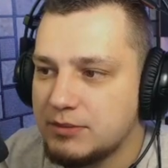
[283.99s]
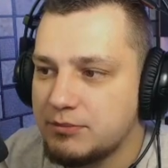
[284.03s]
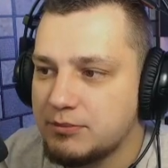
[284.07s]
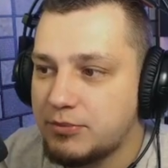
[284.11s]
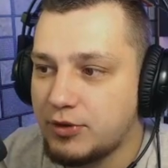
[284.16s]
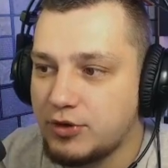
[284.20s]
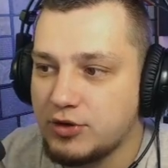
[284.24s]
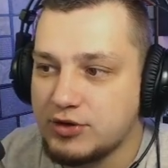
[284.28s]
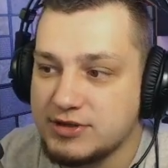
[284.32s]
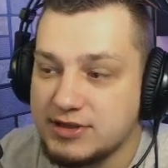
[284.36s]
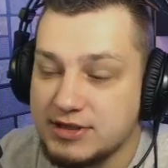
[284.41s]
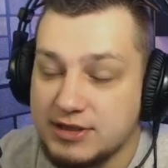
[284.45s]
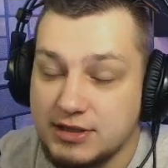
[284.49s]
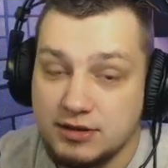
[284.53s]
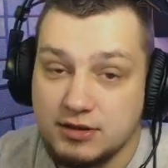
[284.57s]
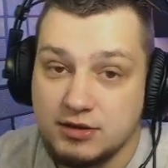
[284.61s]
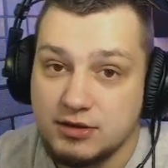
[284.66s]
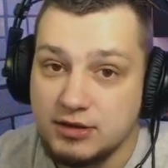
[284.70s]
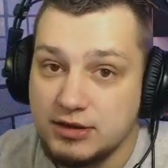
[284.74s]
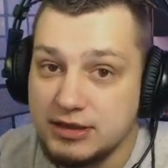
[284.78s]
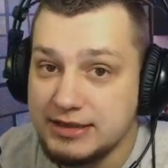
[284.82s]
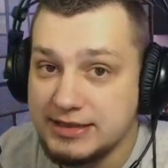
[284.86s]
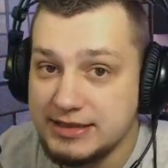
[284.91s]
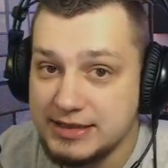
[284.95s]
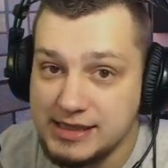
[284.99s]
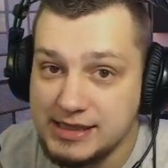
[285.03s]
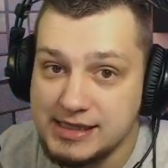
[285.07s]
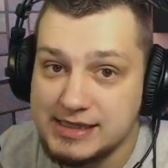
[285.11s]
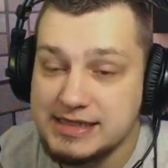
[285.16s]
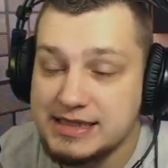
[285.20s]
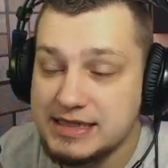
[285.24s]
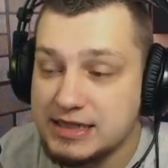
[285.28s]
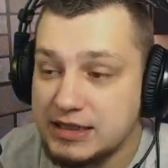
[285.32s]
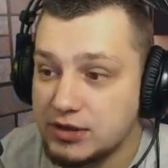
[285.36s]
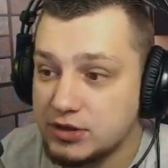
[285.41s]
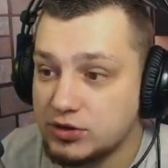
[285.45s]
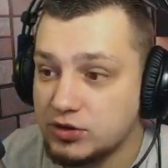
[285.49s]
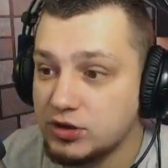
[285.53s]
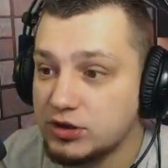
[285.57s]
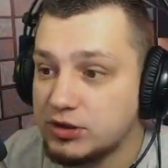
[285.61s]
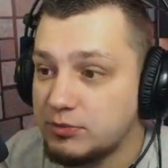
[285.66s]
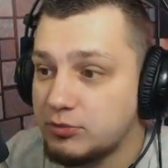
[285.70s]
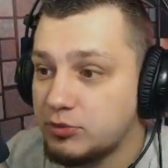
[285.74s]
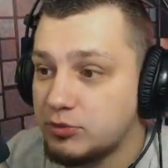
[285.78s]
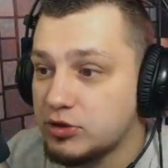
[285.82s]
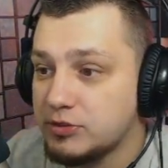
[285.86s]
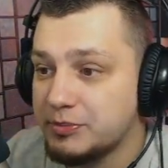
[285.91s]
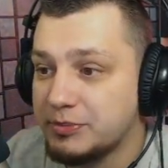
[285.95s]
Просто интересно, кто-то
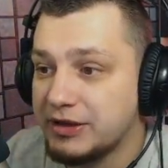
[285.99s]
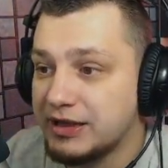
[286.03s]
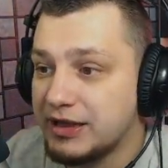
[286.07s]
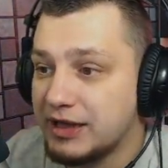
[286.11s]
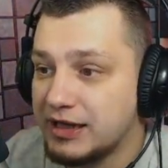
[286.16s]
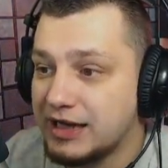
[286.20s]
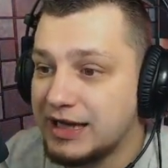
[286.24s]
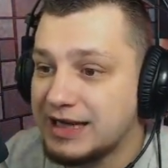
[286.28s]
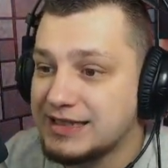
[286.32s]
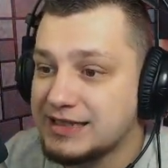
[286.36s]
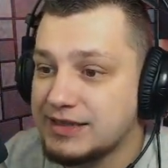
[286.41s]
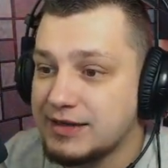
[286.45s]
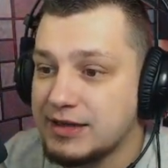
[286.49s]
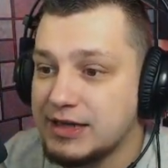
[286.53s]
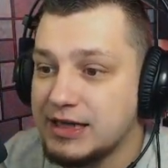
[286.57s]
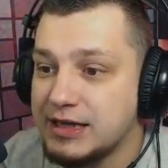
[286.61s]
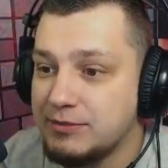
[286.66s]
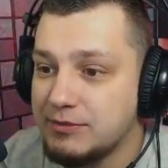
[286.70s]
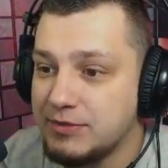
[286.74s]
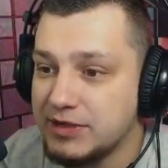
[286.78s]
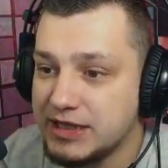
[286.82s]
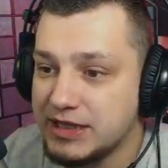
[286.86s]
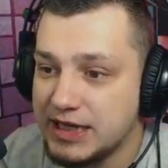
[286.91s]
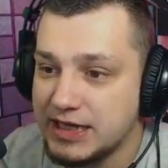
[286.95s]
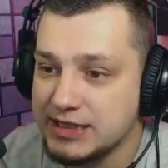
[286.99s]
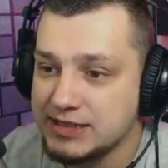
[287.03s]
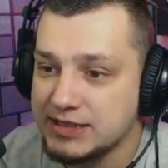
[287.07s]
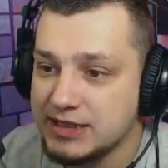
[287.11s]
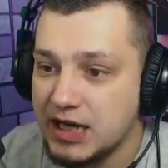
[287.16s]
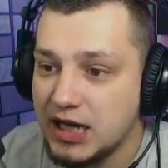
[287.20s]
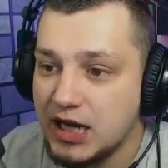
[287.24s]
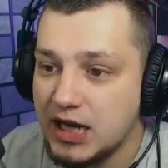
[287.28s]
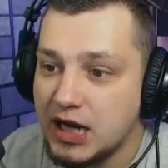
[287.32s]
будет предлагать или менять.